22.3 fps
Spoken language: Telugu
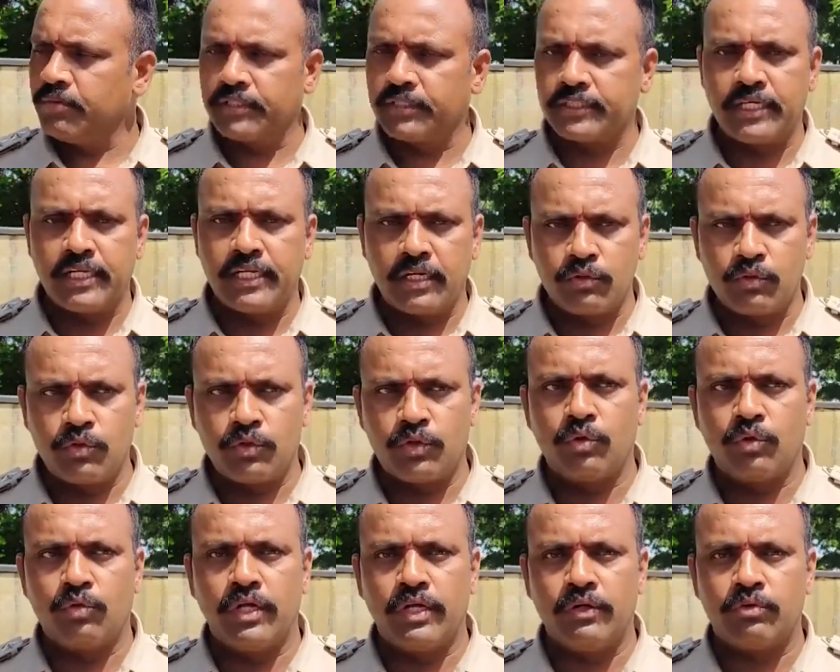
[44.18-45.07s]
మిగతా
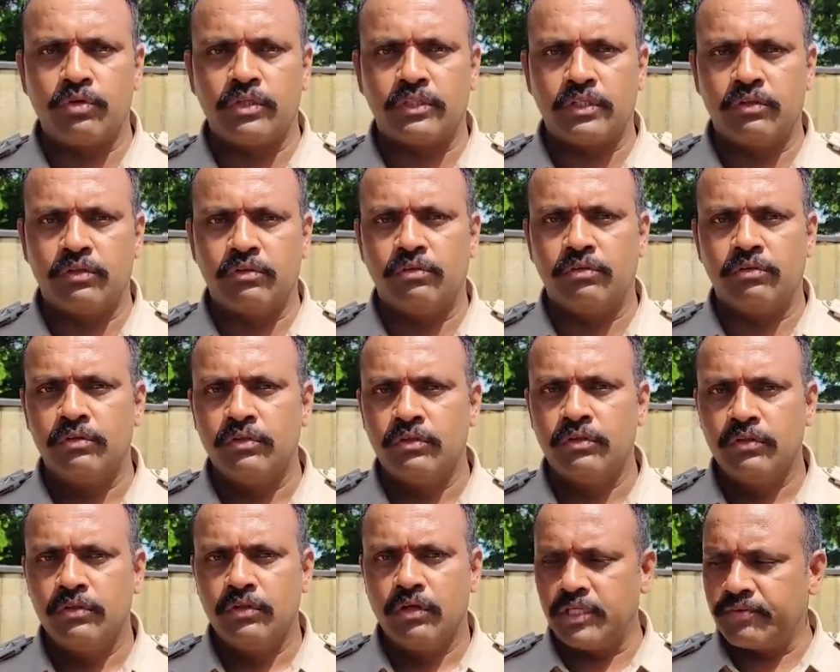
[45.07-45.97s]
నలుగురిలో కూడా ఒక అతను
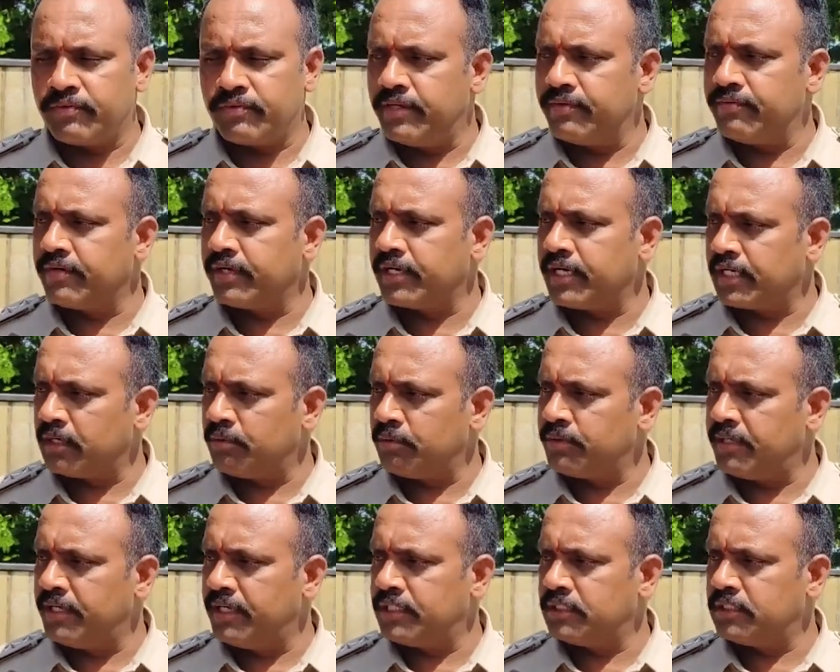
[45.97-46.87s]
దేవిరెడ్డి
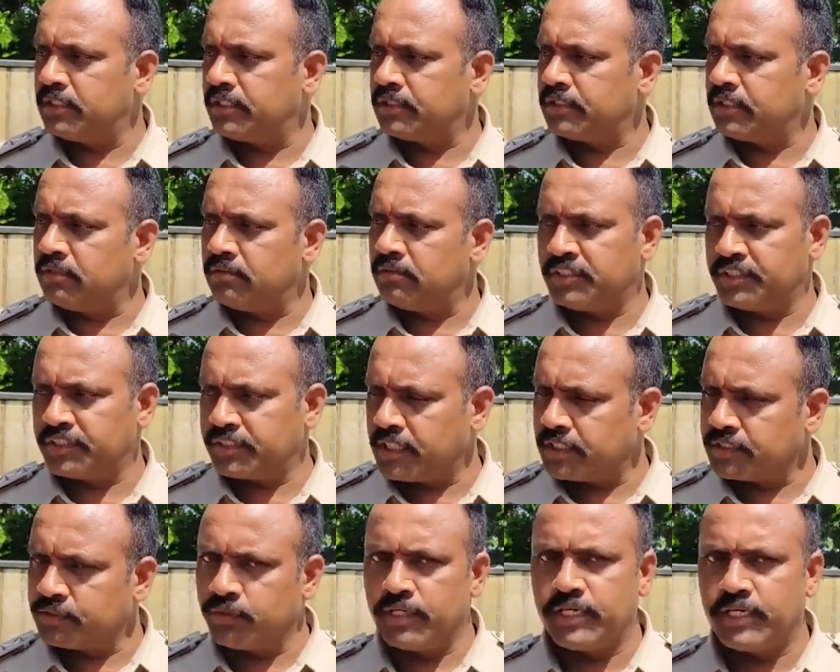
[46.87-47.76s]
వెంకటరామరెడ్డి అని అతను
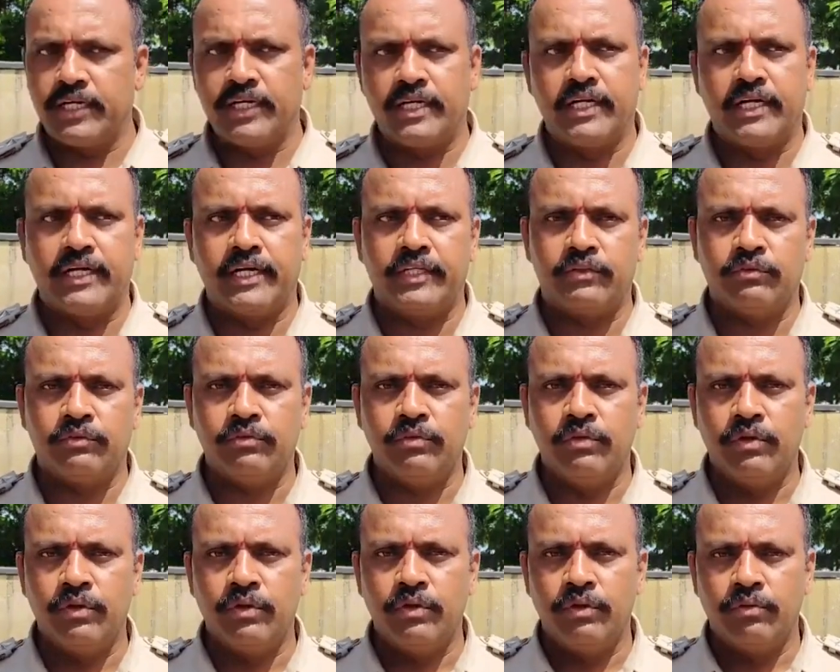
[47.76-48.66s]
డిశ్చార్జ్ కూడా అయ్యండి నైట్
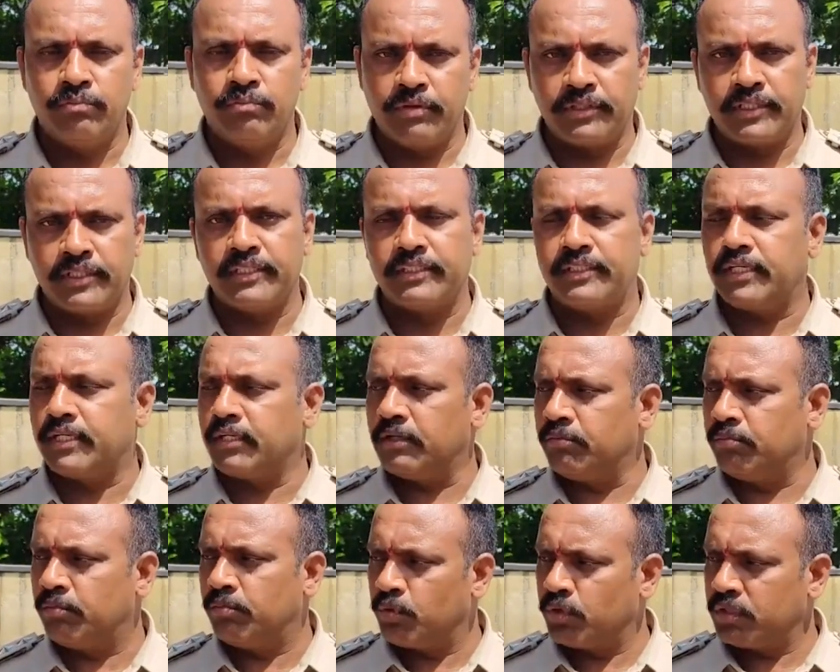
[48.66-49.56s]
మిగతా
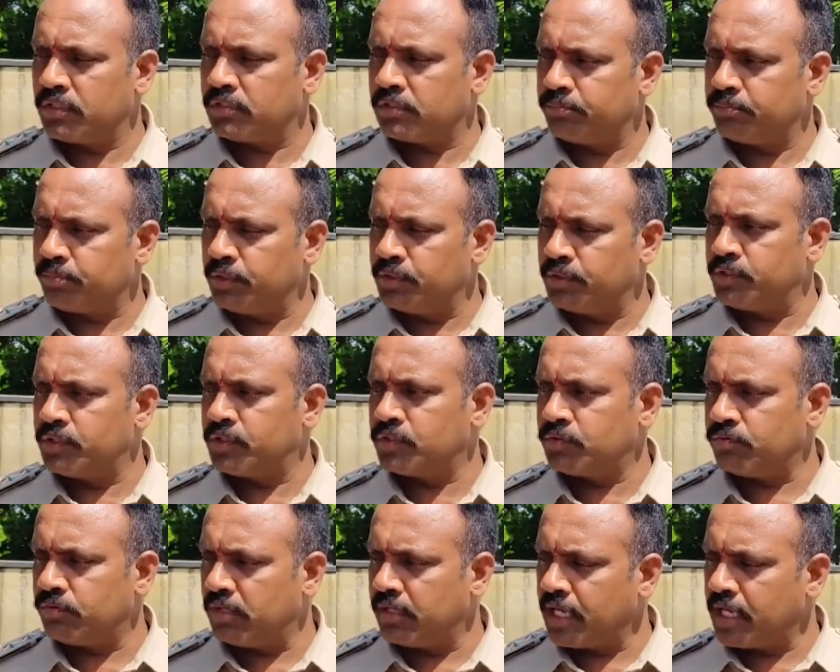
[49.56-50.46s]
ఇద్దరు ముగ్గురికి సింపుల్
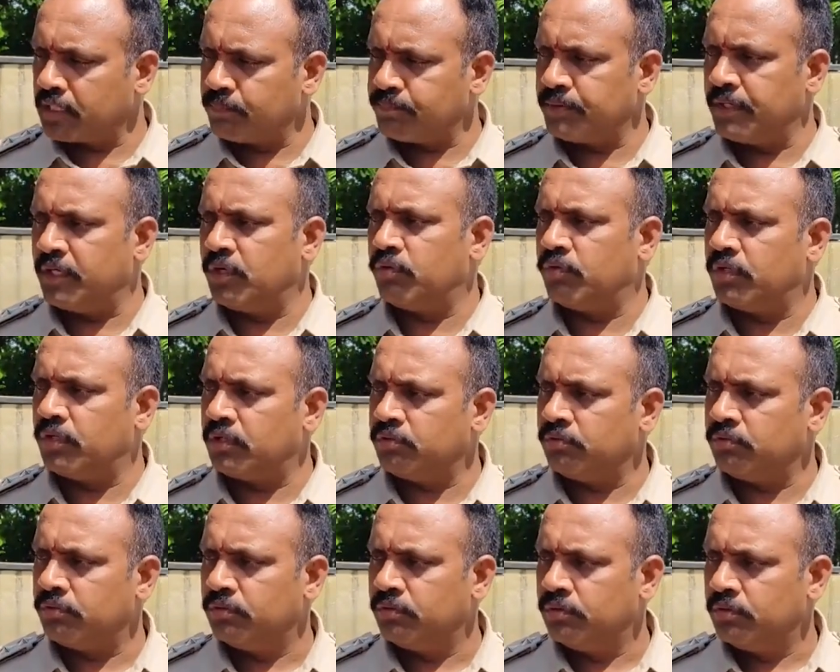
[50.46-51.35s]
ఇంజరీస్ వాళ్ళు నార్కపల్లిలో
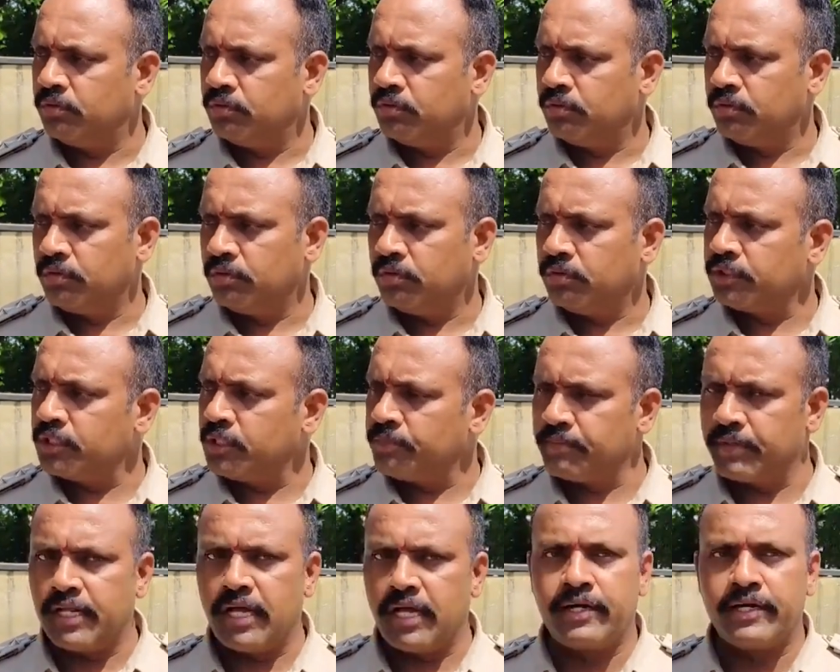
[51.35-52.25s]
ఉన్నారు
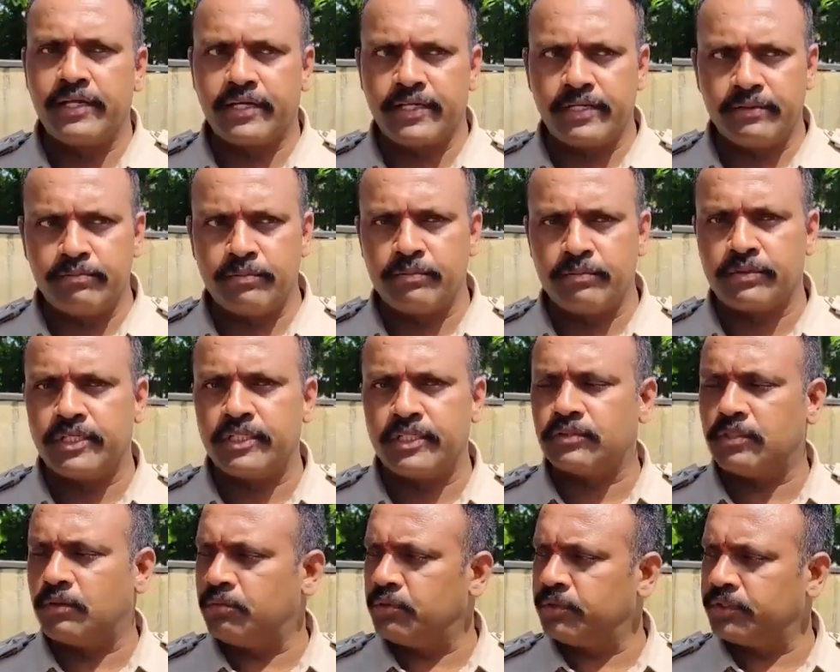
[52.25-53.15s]
దీనిపైన ఆల్రెడీ మేము
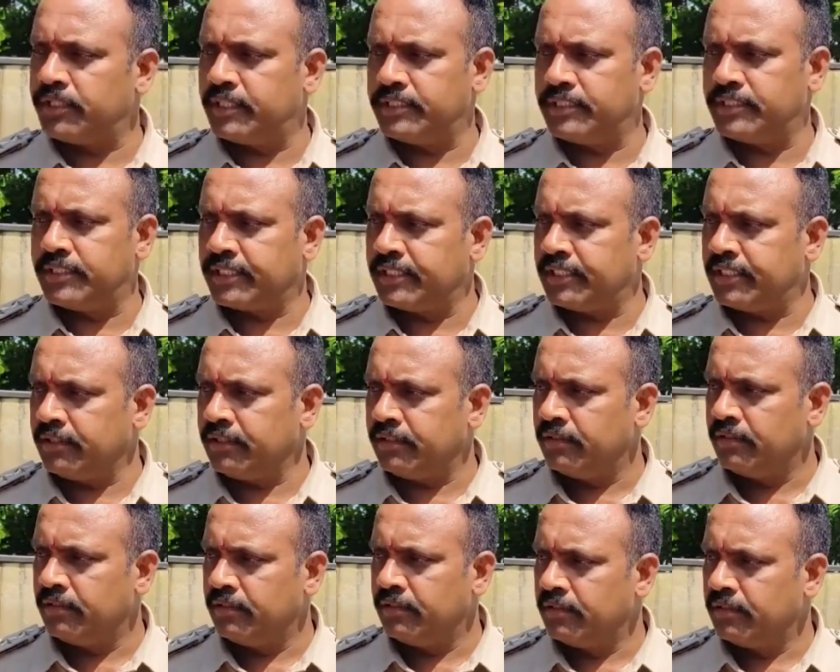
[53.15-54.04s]
కేసు నమోదు చేయడం జరిగింది
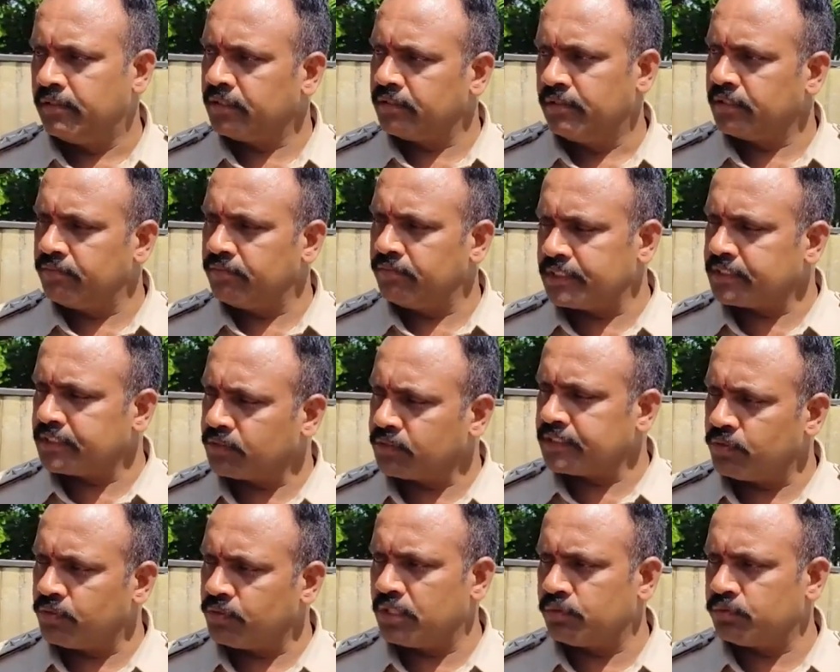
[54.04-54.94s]

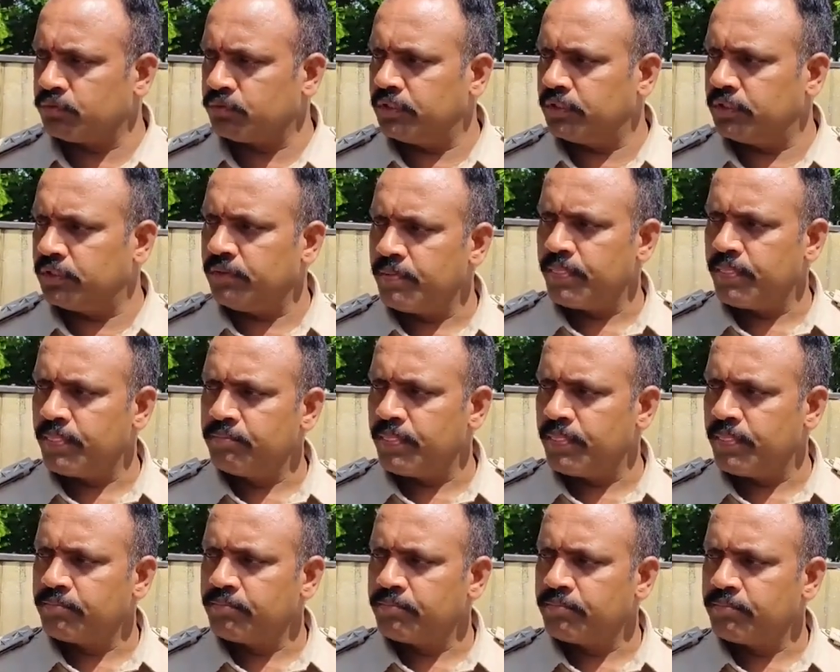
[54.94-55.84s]
ఇన్వెస్టిగేషన్ hmm. కొనసాగుతుంది
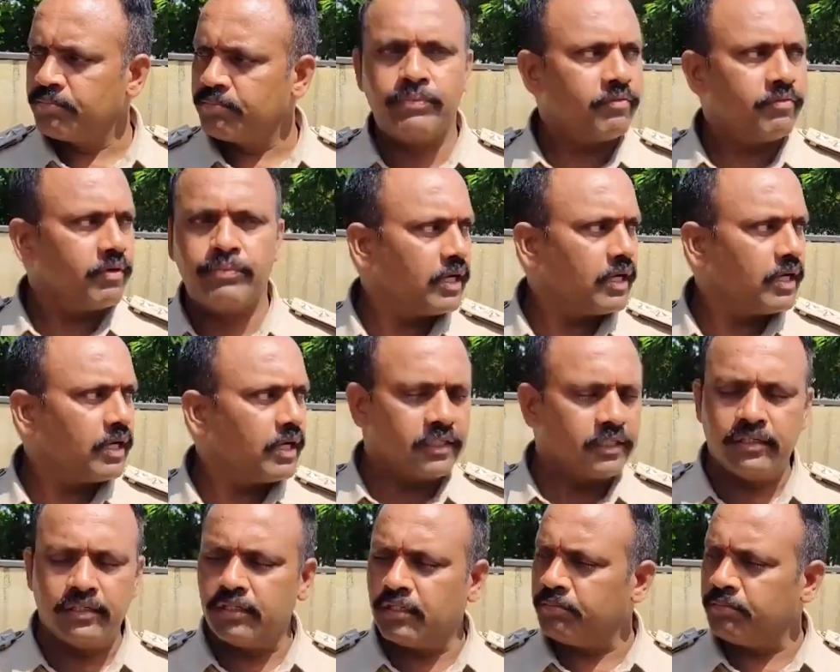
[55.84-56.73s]
కంపెనీ
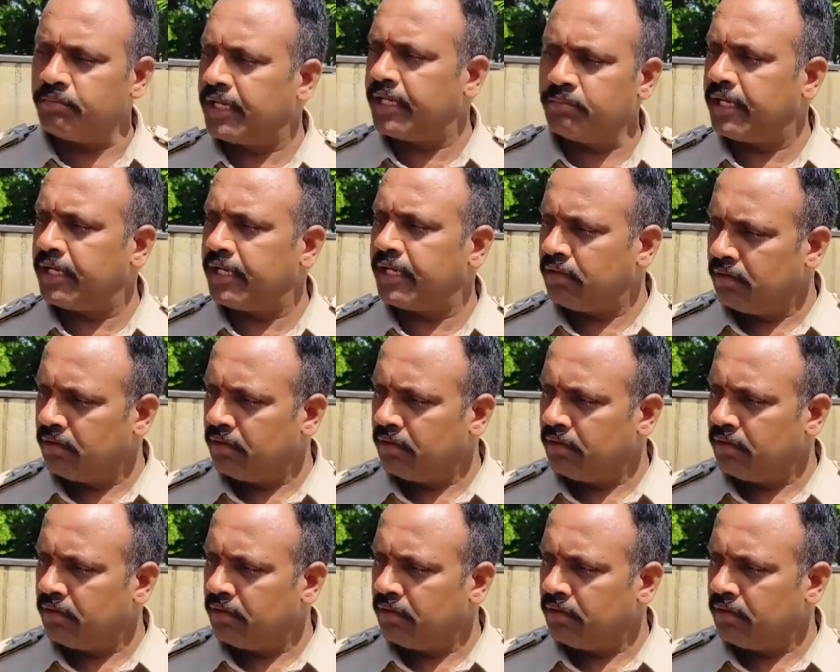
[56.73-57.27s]
వాళ్ళది ఏమైనా